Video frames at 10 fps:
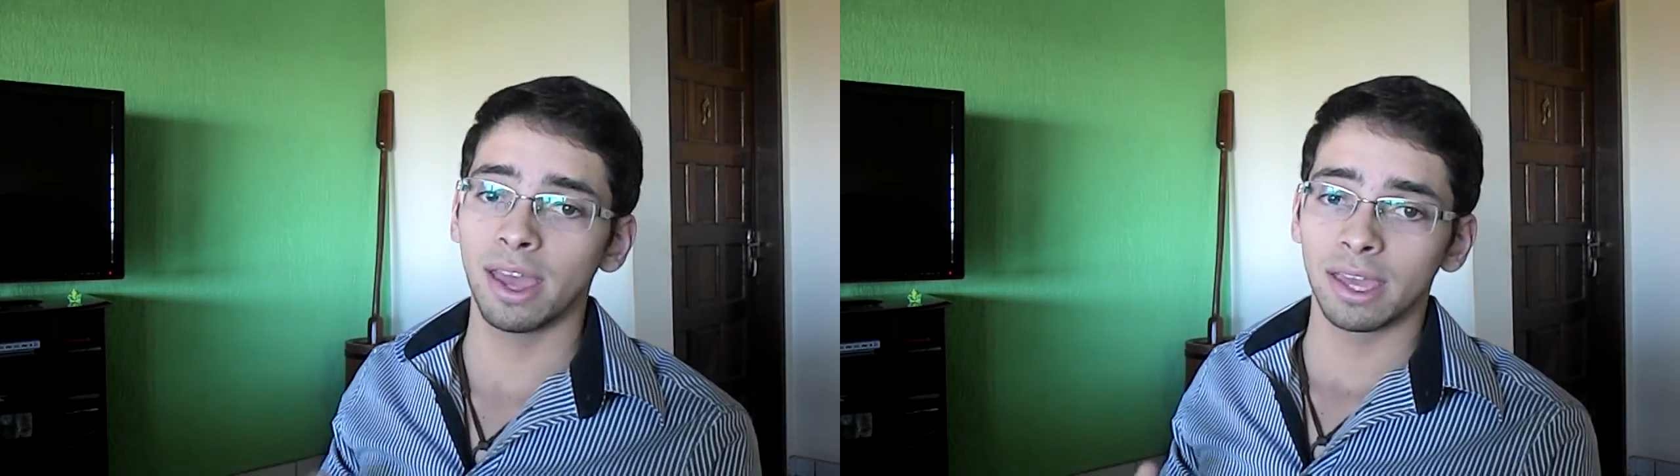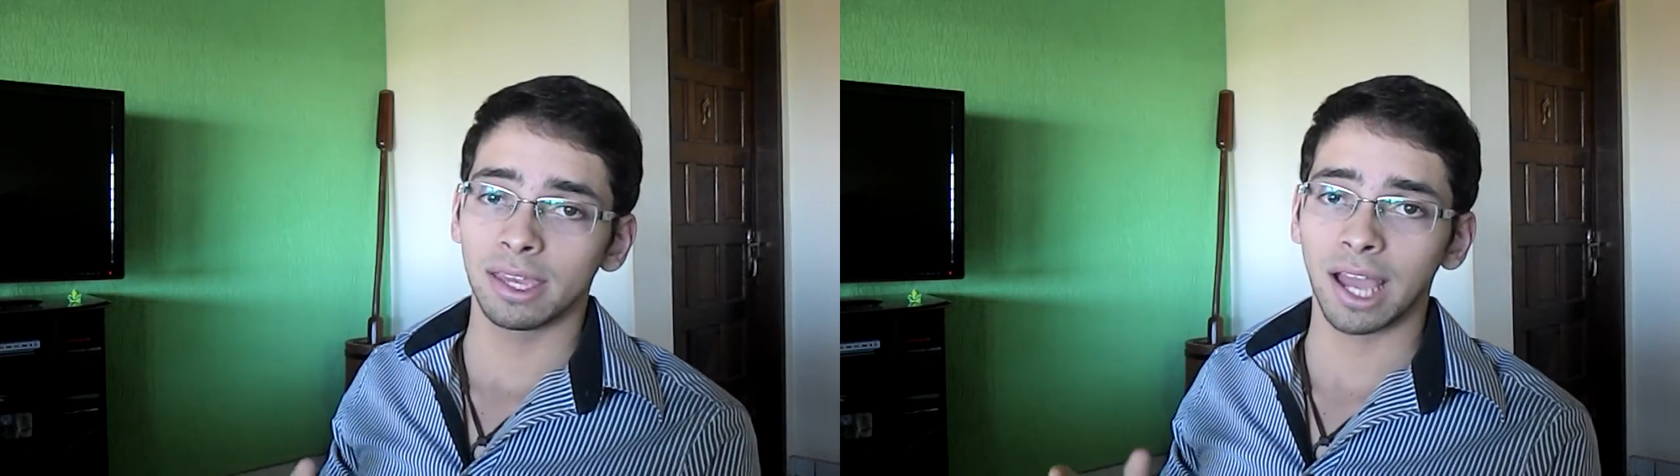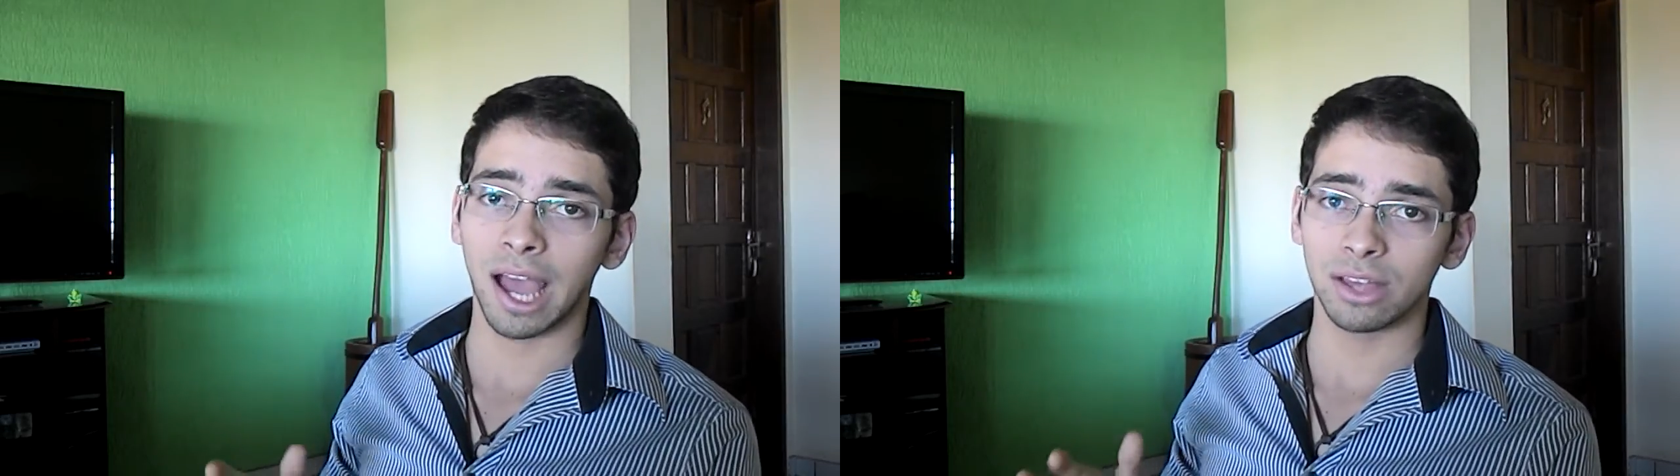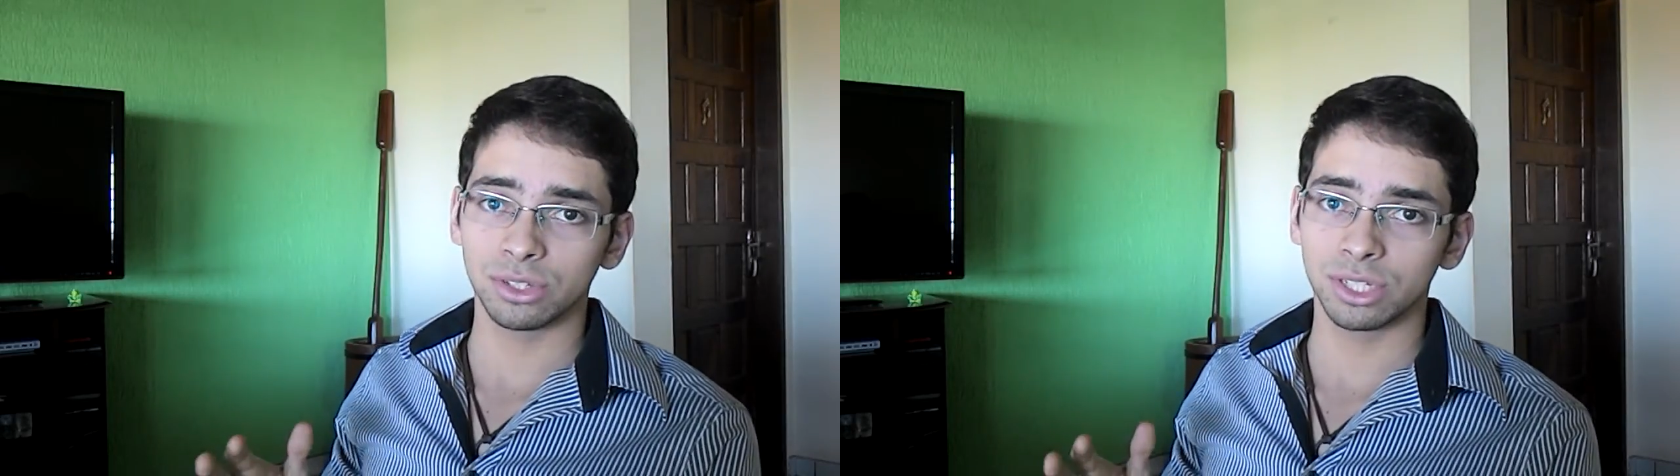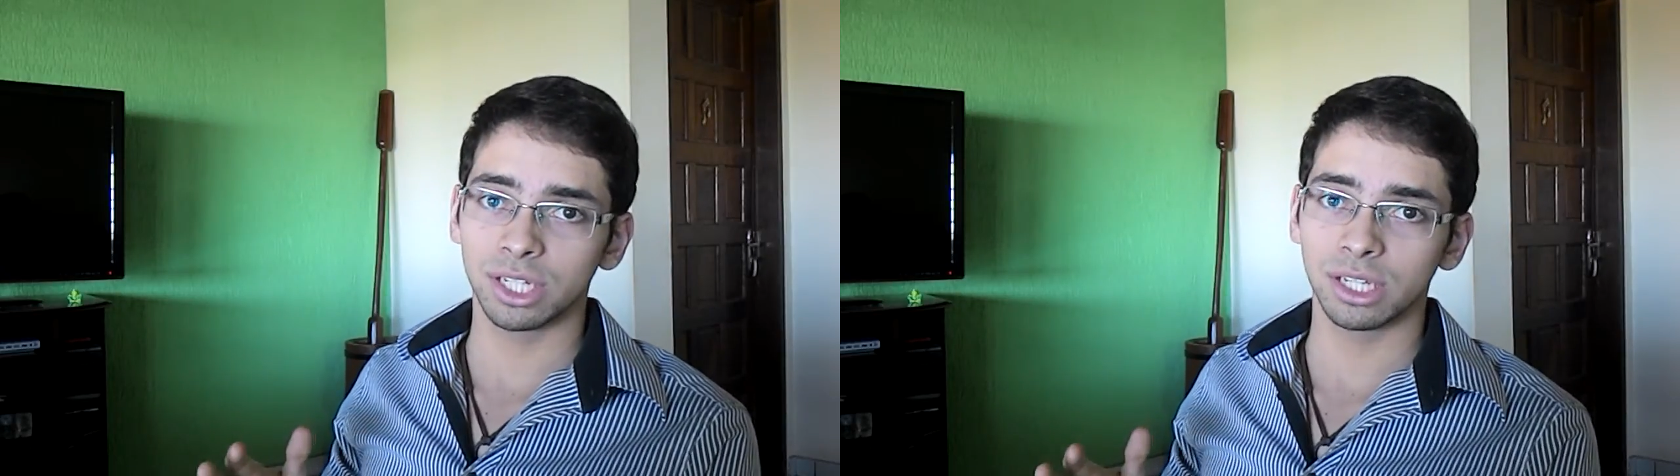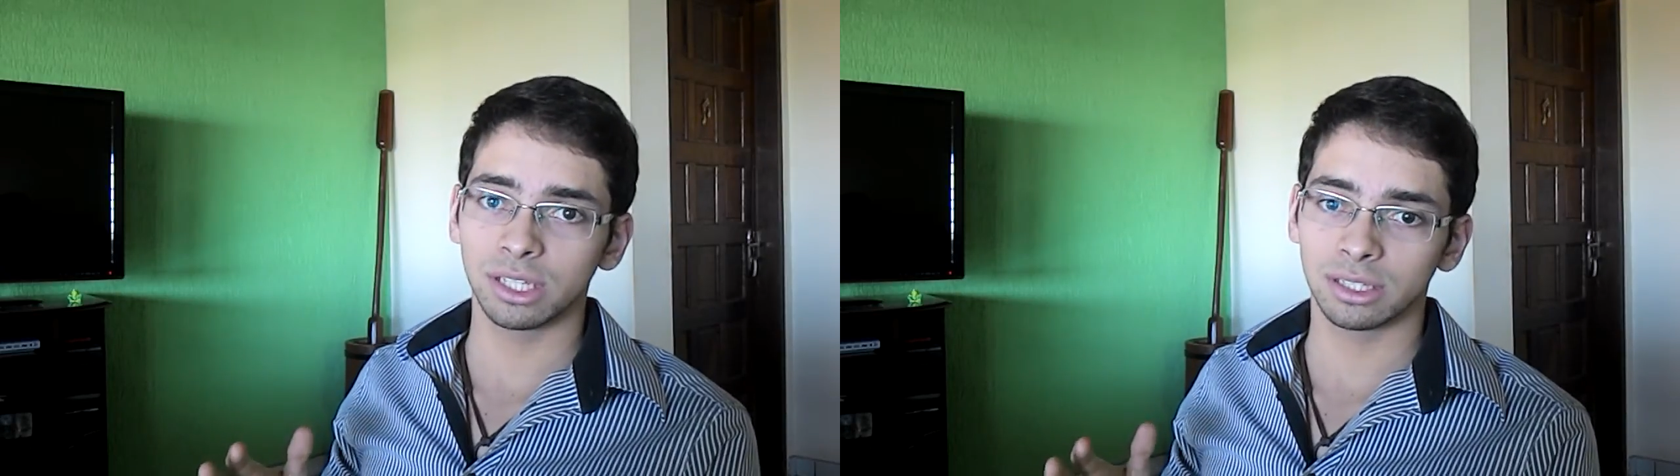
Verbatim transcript: em caso de,